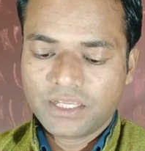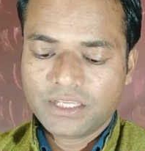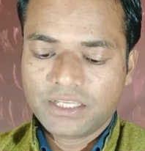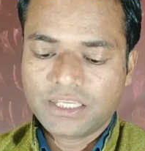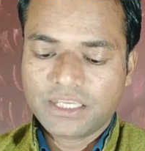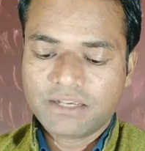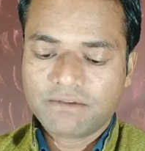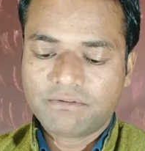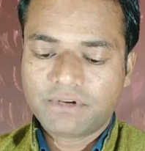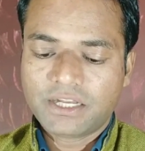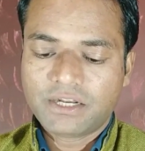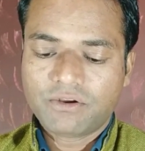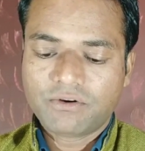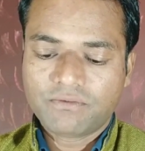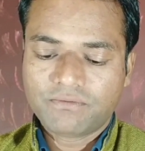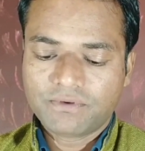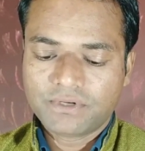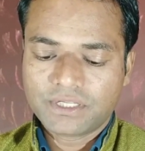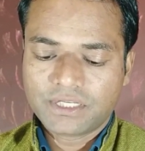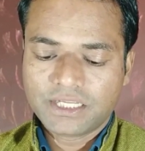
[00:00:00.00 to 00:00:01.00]
ये वाला
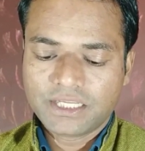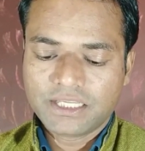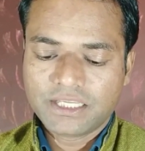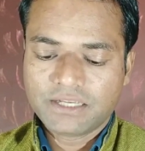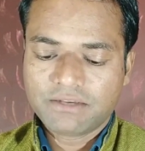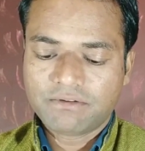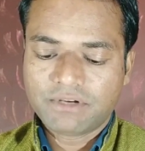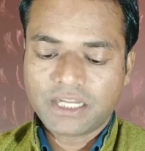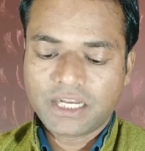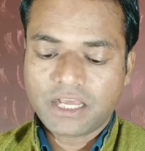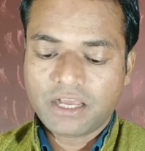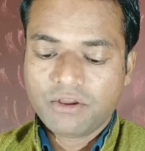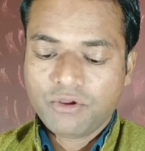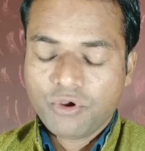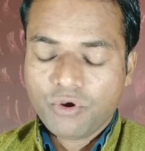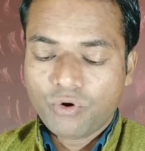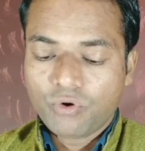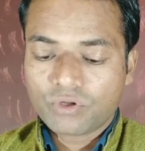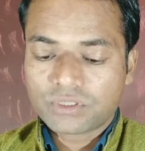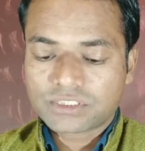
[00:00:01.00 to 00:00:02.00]
ऑफ़र है ये वाला
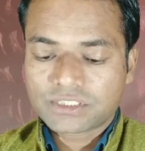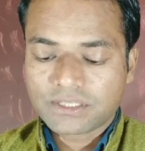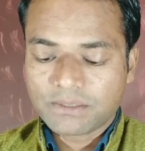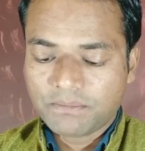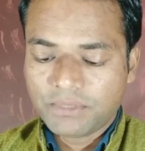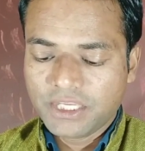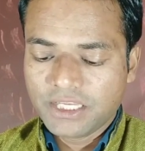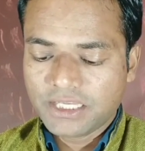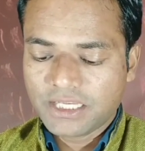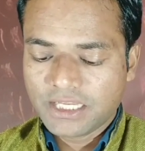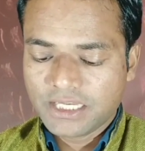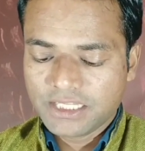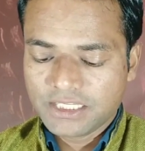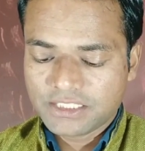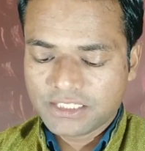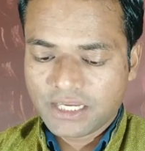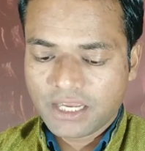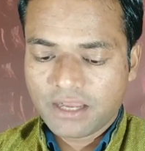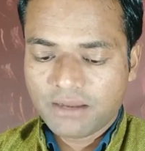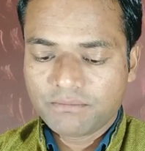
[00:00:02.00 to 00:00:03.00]
और सभी के
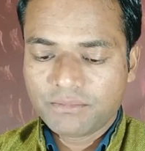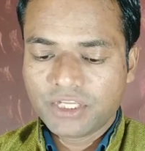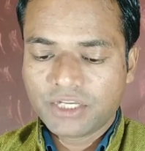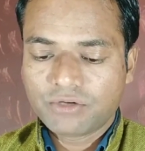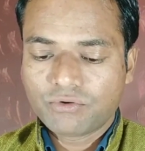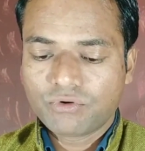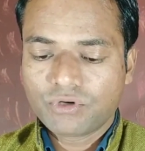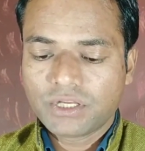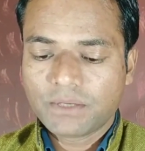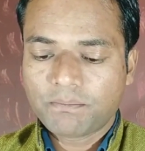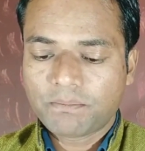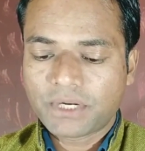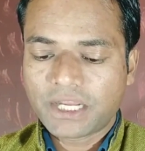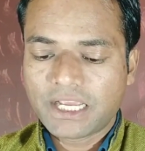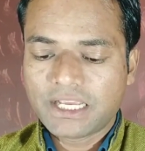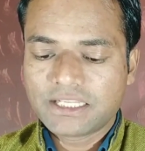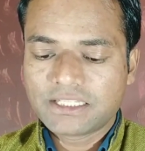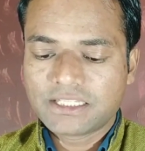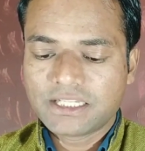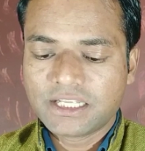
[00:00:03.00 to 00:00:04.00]
नीचे आप देखोगे
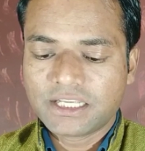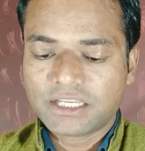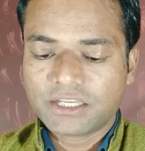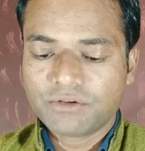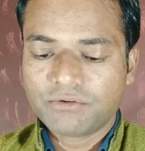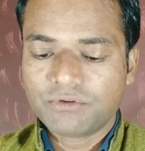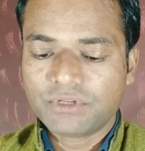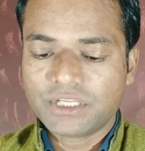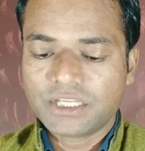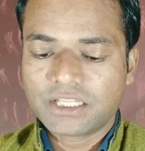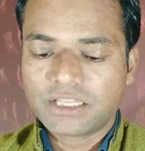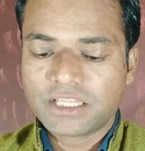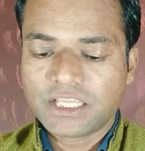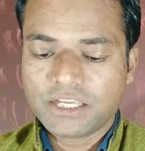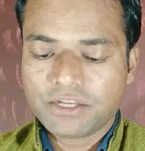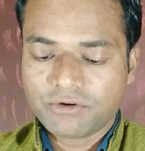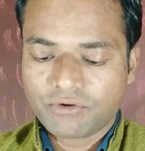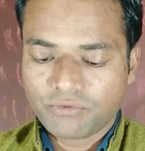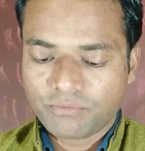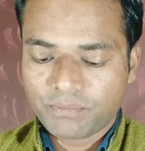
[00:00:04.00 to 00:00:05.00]
प्राइस लिखी हुई है
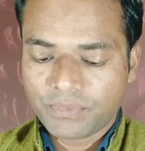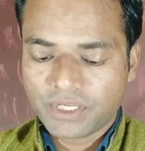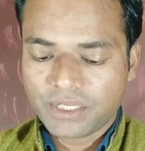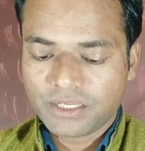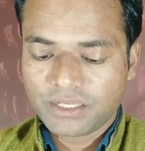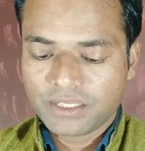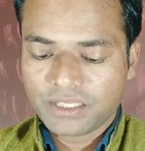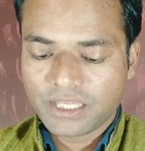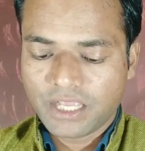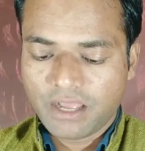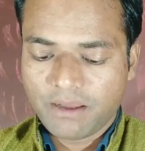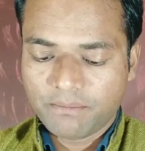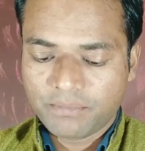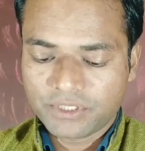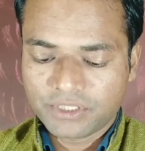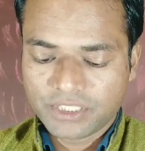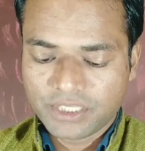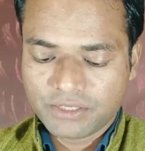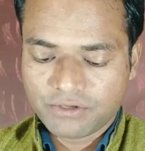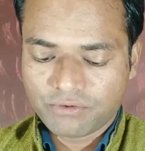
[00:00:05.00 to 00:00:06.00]
तीन रुपये यहाँ
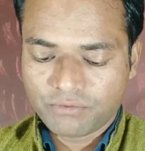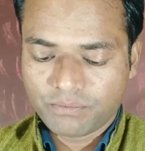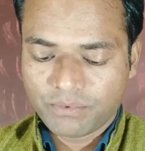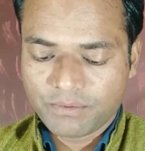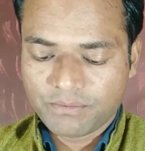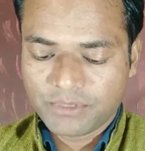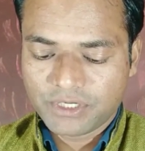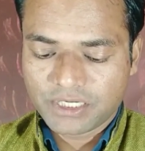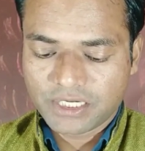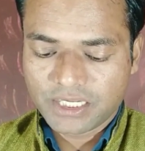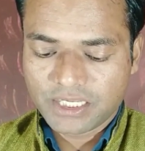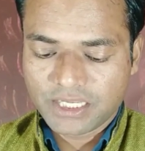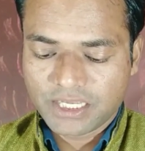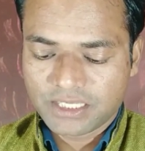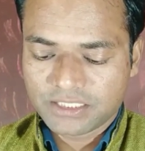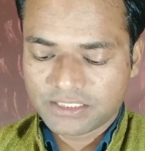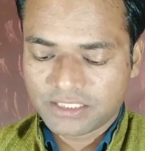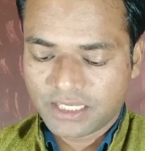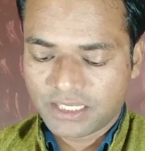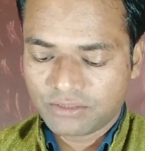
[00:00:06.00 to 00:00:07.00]
पर तीन रुपये मिल रहा है
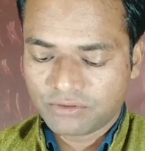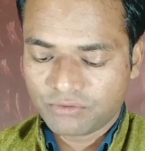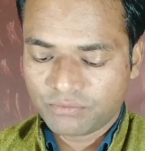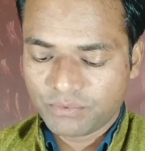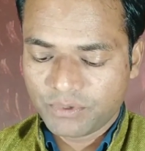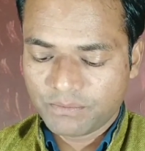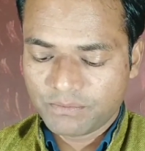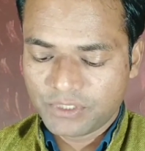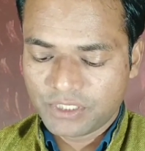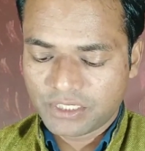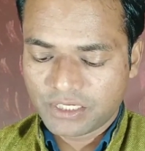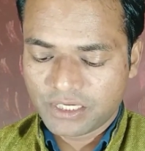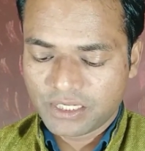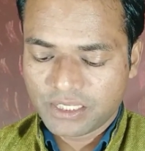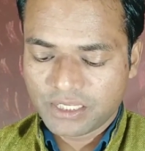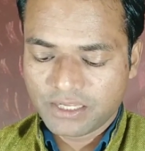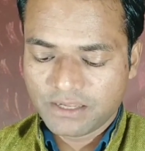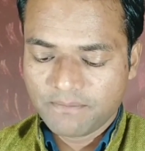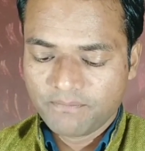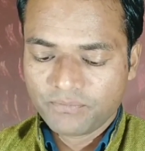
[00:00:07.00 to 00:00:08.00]
यहाँ सात रुपये मिल
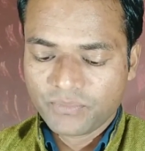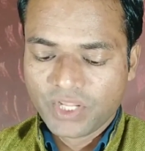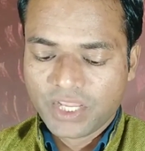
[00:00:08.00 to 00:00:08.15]
रहे हैं